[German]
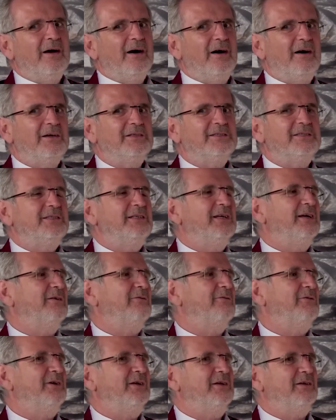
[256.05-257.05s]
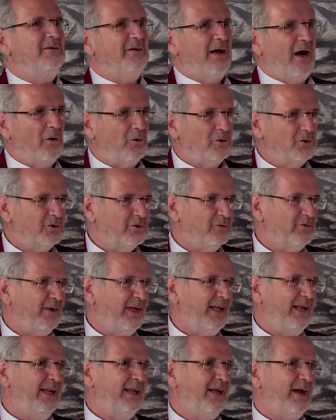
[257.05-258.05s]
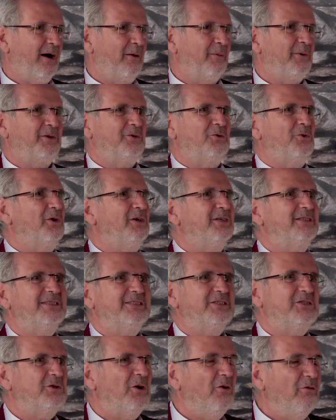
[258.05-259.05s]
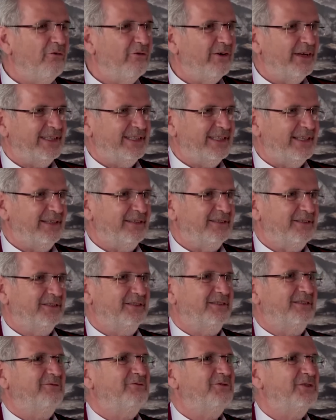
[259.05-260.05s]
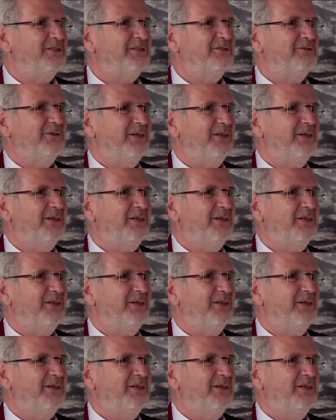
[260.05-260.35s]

hast irgendwie auch zu wenig, aber du hast einen Stoffwechsel, sonst wirst